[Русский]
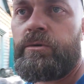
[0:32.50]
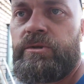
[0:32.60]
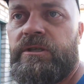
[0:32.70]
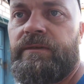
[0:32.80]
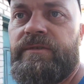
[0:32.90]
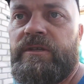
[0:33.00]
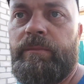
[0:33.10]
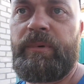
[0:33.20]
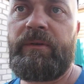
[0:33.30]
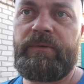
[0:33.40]
Друзья,
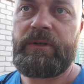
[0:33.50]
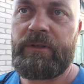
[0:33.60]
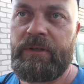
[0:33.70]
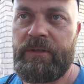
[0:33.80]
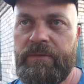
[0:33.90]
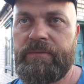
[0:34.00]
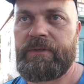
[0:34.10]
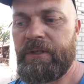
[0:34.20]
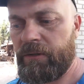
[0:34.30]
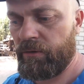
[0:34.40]
всем привет!
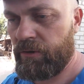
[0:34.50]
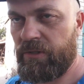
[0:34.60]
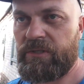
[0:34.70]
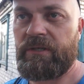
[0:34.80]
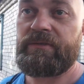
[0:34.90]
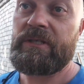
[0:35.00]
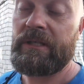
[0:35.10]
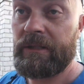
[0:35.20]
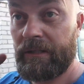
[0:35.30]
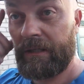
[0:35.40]
Вы находитесь, как
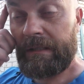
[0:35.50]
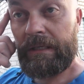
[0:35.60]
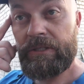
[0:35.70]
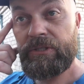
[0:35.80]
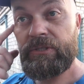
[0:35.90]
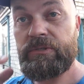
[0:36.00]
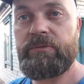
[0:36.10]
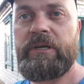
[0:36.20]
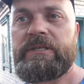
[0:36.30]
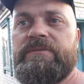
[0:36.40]
всегда, на канале «Жизнь с
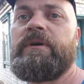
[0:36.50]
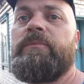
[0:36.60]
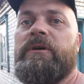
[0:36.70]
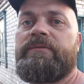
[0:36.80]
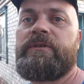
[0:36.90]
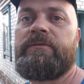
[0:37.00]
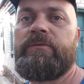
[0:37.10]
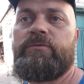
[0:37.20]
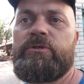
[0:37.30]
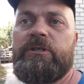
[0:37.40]
нуля». С вами автор и
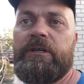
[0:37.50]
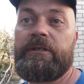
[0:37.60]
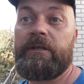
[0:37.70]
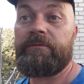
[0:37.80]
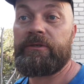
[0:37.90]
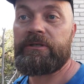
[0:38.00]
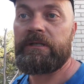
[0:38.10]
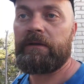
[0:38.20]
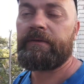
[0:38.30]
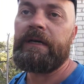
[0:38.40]
ведущий канал
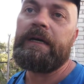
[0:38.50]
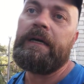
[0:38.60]
Вячеслав.